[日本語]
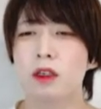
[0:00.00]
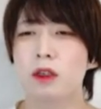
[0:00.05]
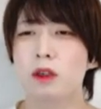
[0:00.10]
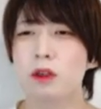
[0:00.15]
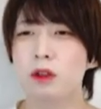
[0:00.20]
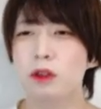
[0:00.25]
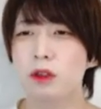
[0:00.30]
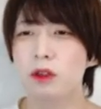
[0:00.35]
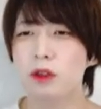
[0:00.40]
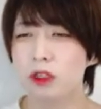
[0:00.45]

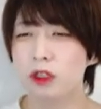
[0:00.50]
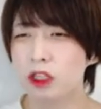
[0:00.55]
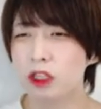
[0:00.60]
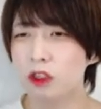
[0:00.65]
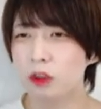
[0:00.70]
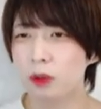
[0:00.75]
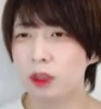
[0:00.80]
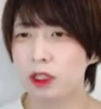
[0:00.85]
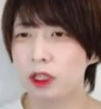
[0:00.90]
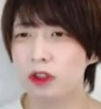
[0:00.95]
コントローラー
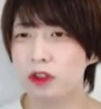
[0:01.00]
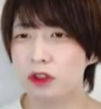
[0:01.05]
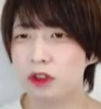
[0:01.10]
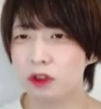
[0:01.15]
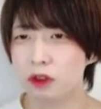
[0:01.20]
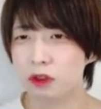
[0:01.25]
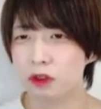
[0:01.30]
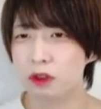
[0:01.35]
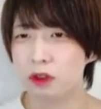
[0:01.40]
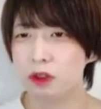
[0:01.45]
のボタン入
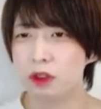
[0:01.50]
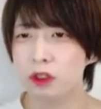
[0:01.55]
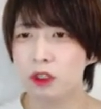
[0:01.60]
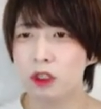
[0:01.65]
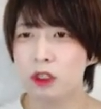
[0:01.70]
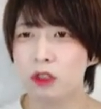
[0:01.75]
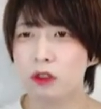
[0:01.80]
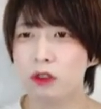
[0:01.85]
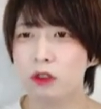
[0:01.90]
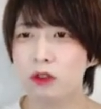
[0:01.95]
力、
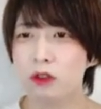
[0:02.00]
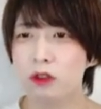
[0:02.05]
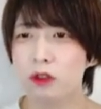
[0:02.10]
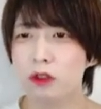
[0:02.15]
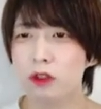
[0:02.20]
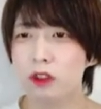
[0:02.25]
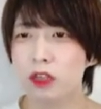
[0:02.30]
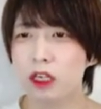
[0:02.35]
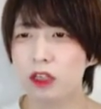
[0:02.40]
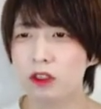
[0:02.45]

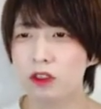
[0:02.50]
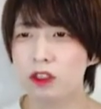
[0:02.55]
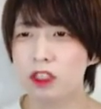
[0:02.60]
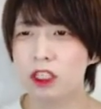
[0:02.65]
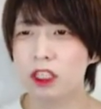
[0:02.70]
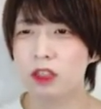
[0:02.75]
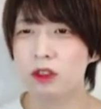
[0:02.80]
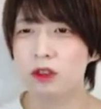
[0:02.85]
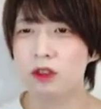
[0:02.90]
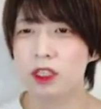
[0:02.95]
コントローラーの
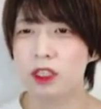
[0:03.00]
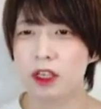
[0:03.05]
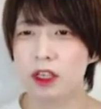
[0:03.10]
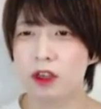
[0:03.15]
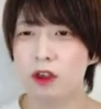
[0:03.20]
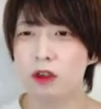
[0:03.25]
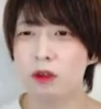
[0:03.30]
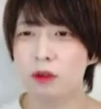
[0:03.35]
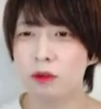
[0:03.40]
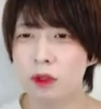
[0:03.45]
振動制
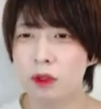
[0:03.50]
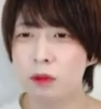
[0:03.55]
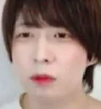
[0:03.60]
御、